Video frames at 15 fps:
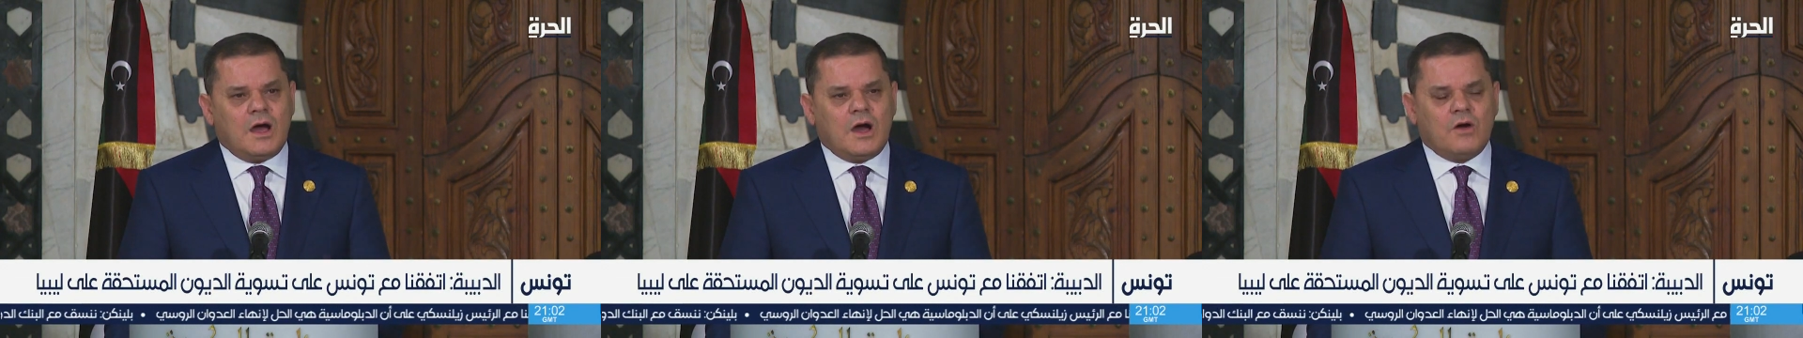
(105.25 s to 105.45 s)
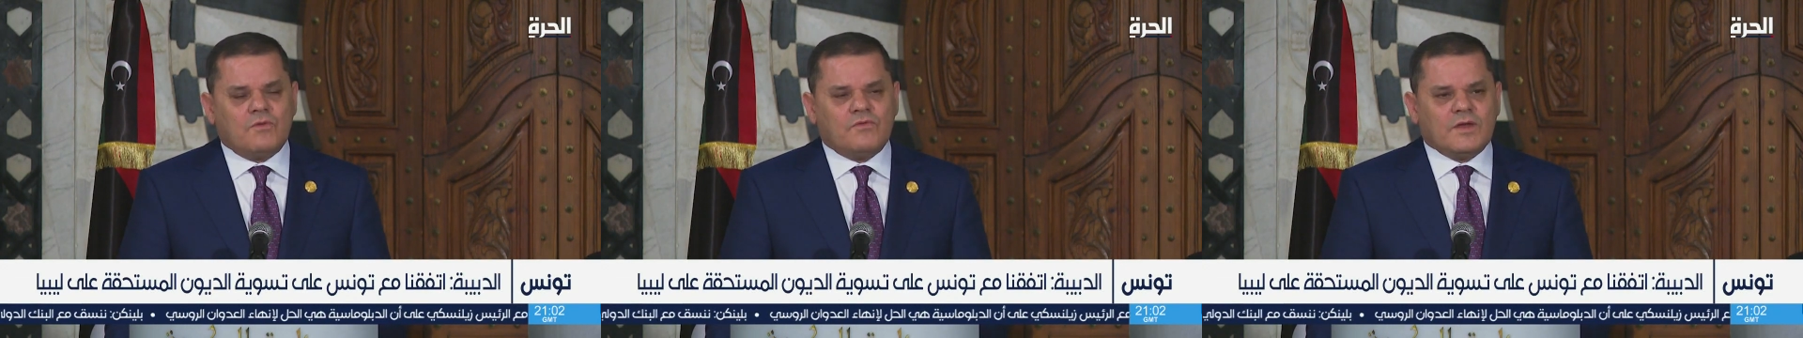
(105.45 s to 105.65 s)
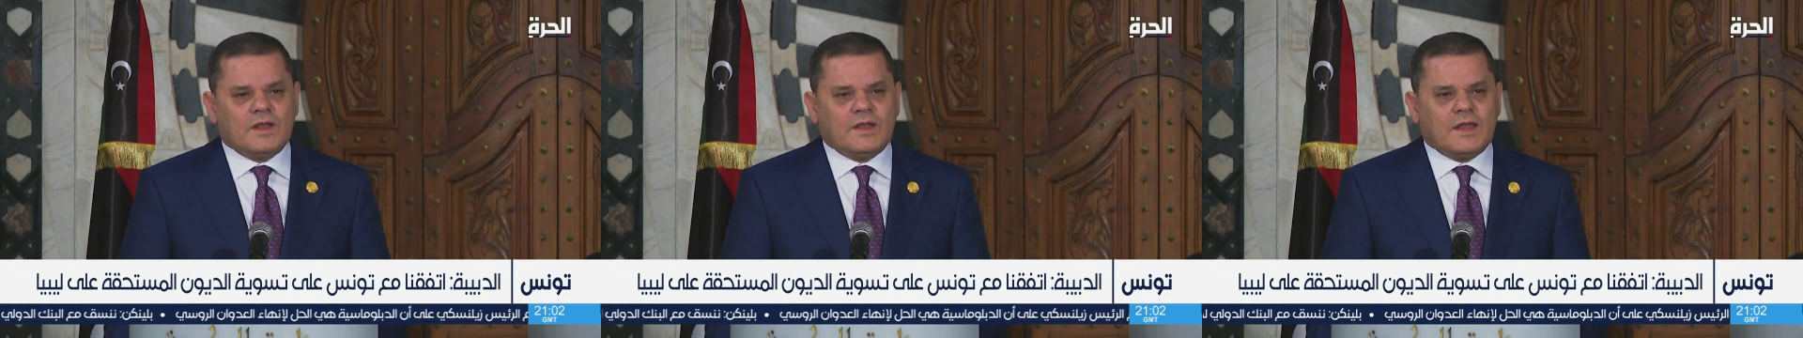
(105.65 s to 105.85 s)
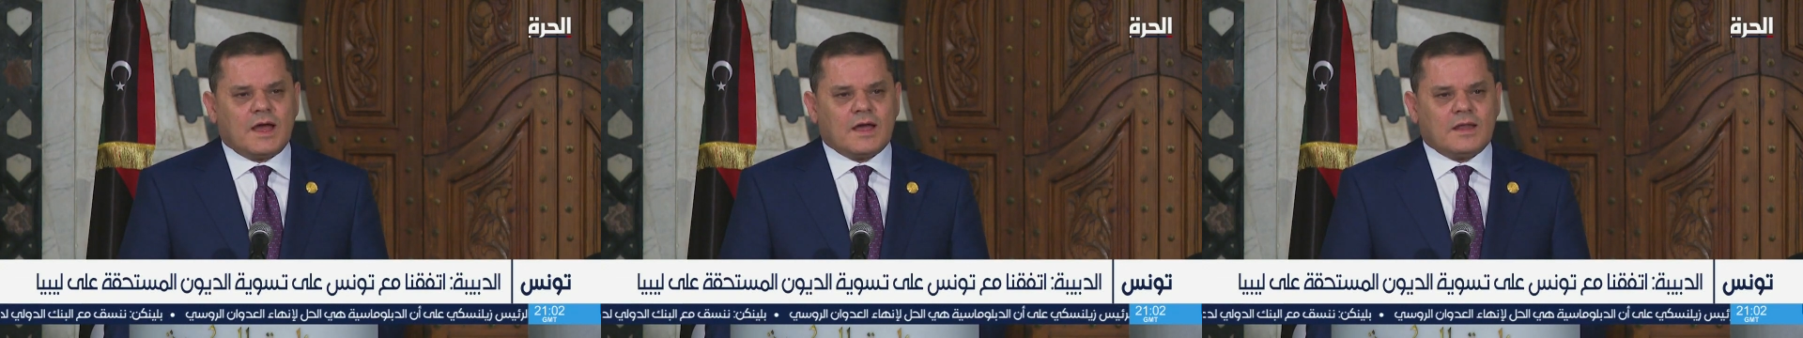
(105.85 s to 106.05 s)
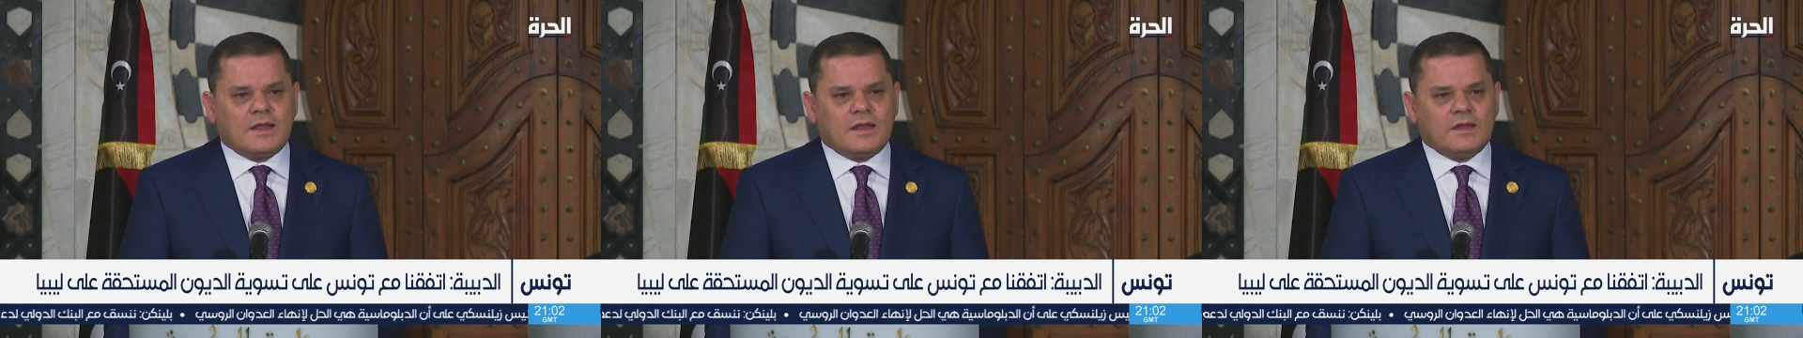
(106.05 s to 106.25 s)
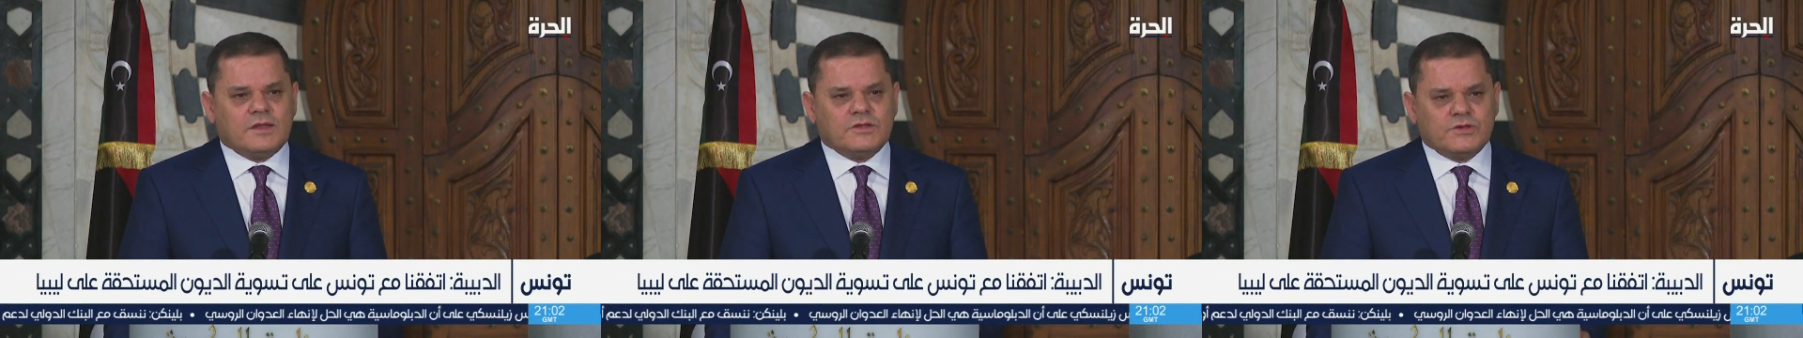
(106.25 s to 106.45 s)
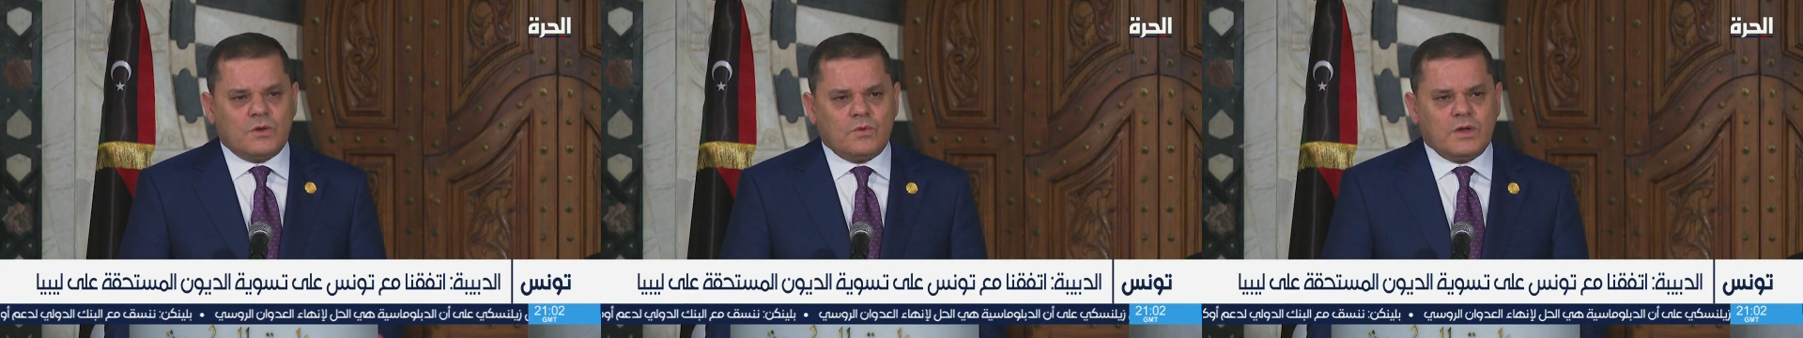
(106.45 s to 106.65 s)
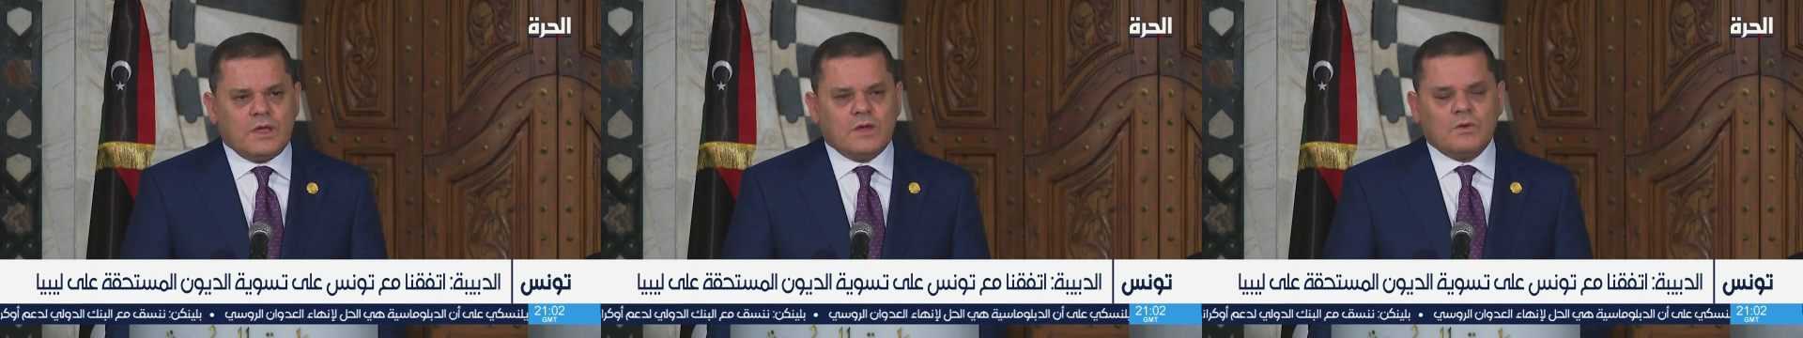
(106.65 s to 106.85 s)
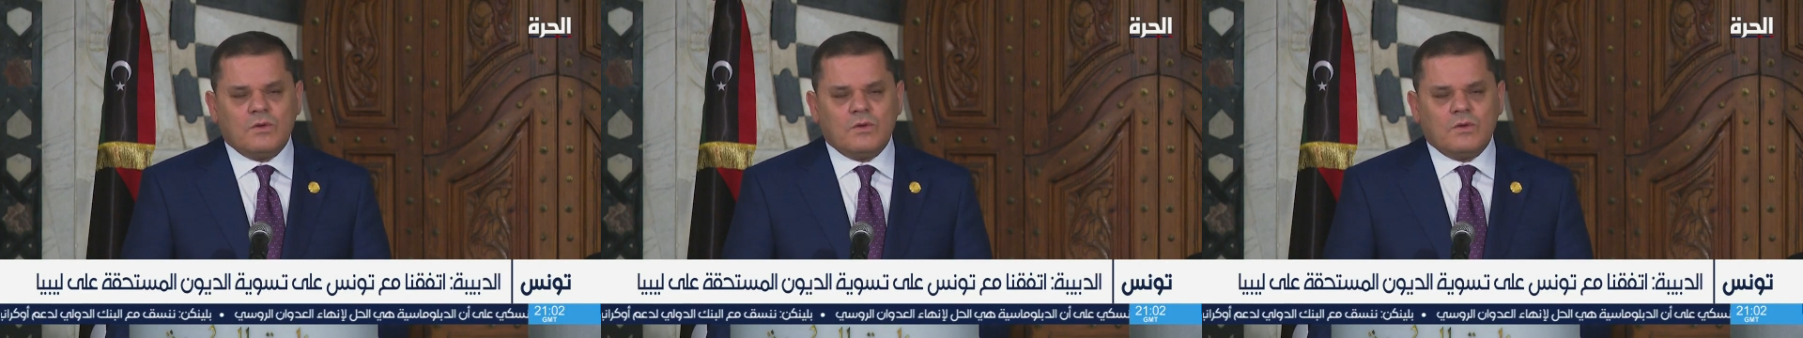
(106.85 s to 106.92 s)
او في النقل الجوي